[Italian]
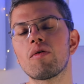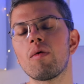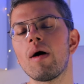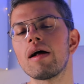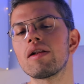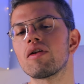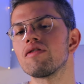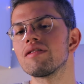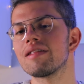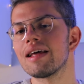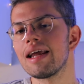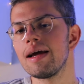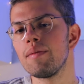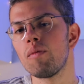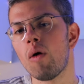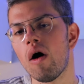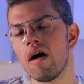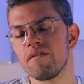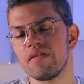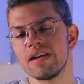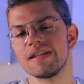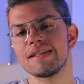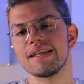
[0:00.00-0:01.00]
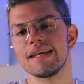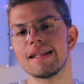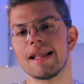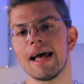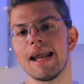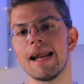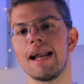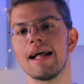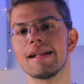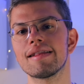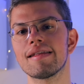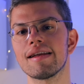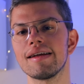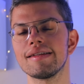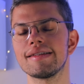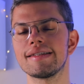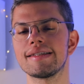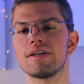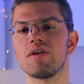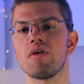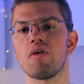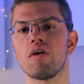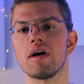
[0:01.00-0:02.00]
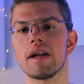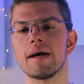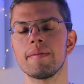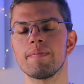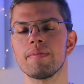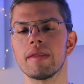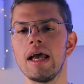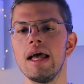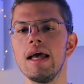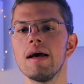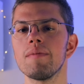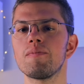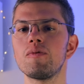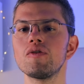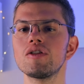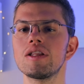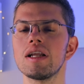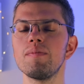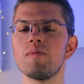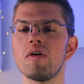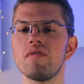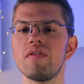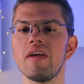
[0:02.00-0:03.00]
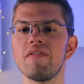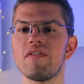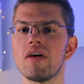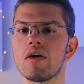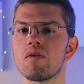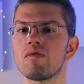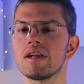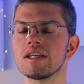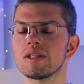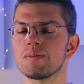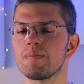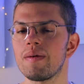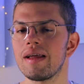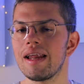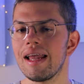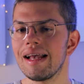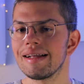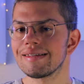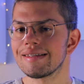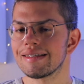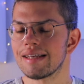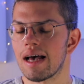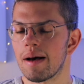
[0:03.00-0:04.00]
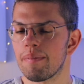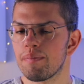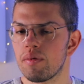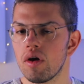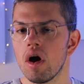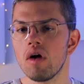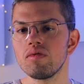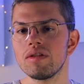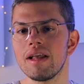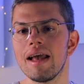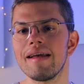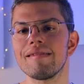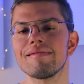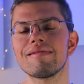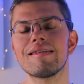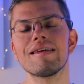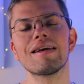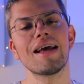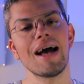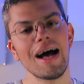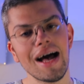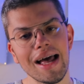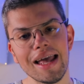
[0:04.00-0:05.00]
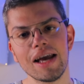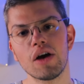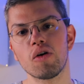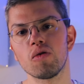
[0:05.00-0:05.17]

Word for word: quando andremo a visitare l'attrazione potremo vivere un'esperienza più autentica e